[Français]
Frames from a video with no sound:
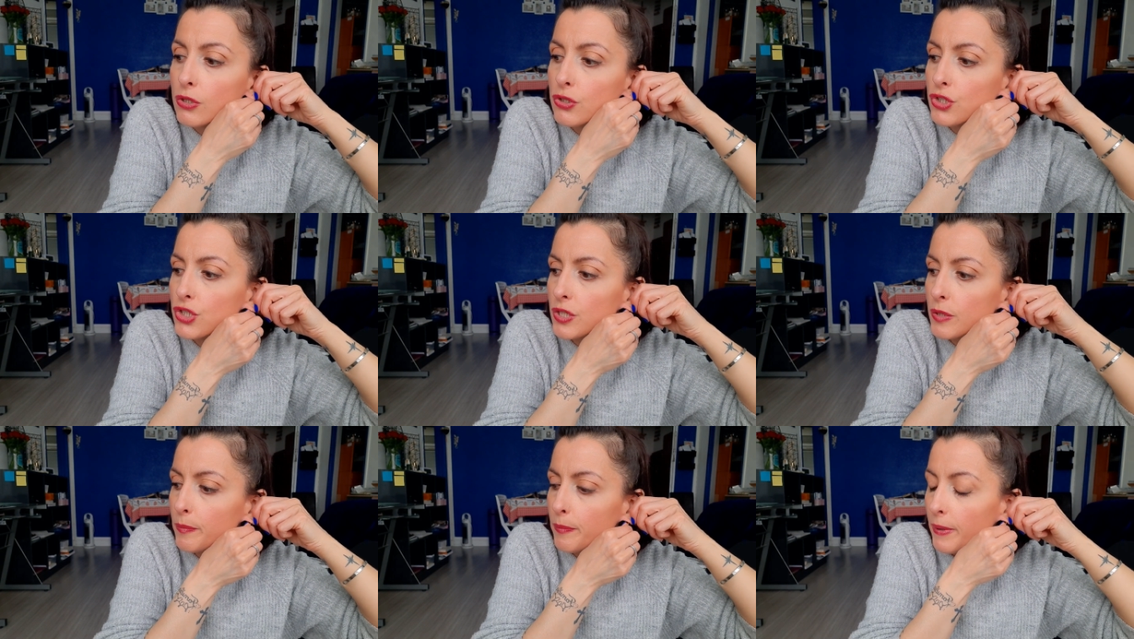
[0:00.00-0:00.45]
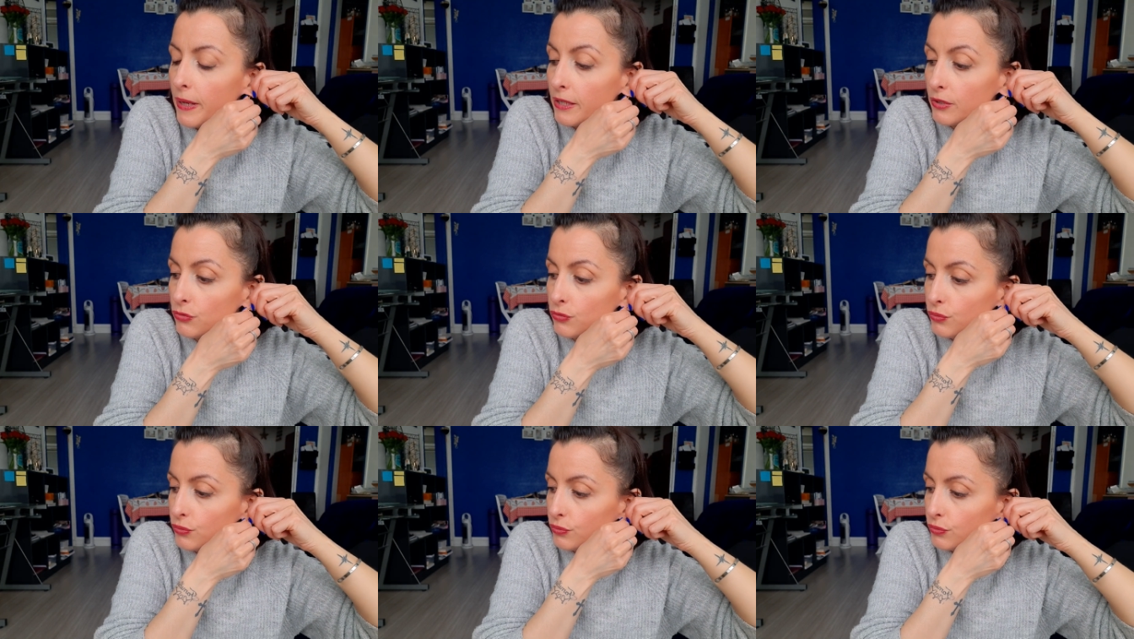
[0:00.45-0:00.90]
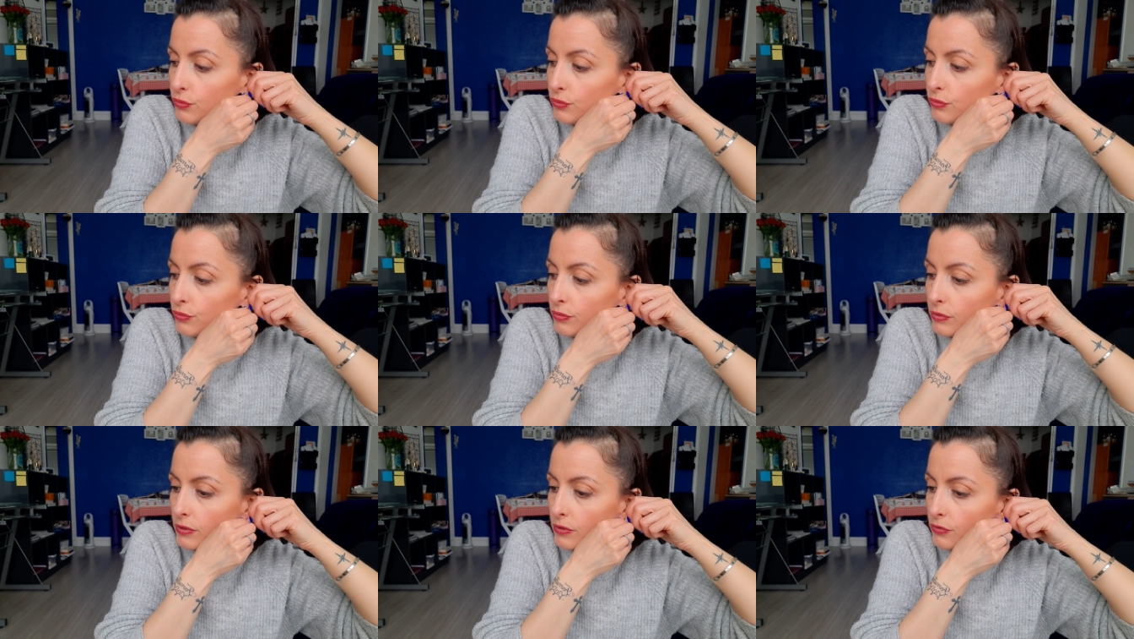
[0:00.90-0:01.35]
J'ai pas
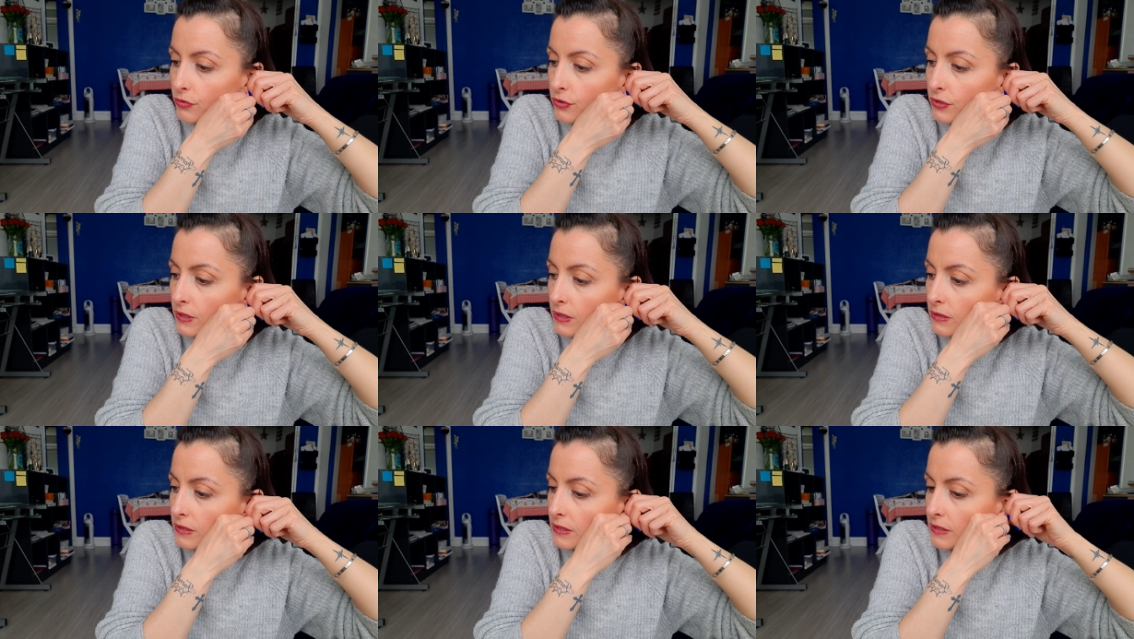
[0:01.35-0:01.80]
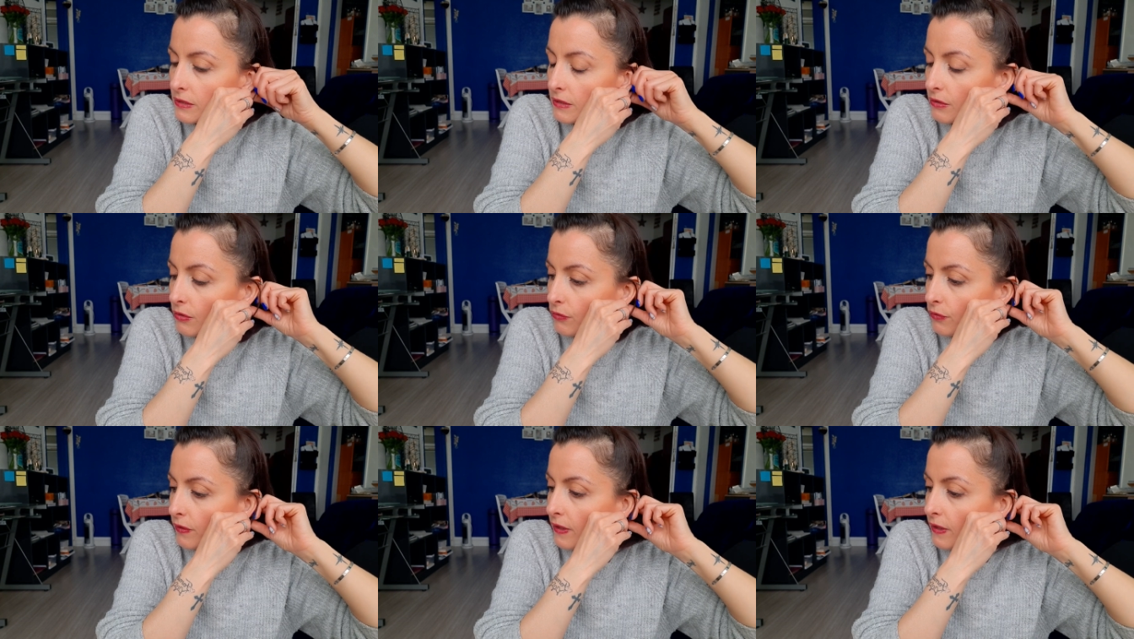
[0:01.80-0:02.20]
de... Alors, celle-ci,